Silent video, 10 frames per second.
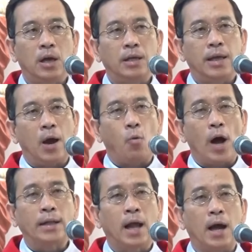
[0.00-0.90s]
và
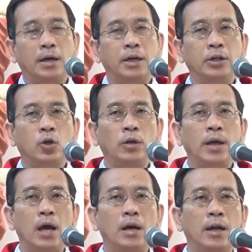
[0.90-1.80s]
quả thật khi tôi
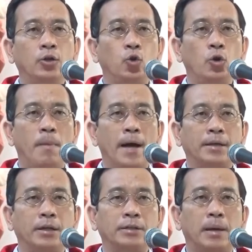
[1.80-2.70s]
dâng lên chúa bằng
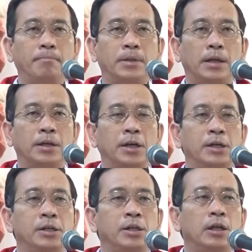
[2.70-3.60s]
những tâm tình
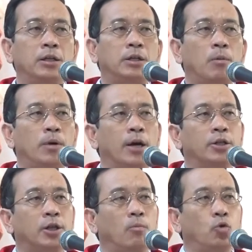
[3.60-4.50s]
hy sinh trong đời
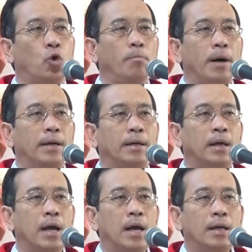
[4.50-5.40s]
sống của mình
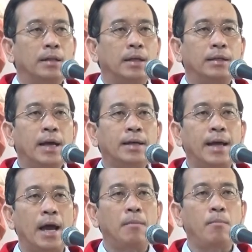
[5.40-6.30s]
thì chắc
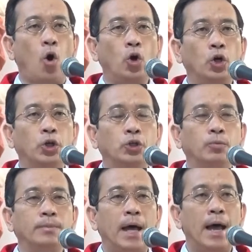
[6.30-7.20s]
chắn mọi người
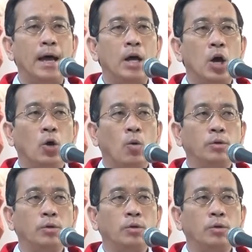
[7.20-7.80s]
chúng ta cũng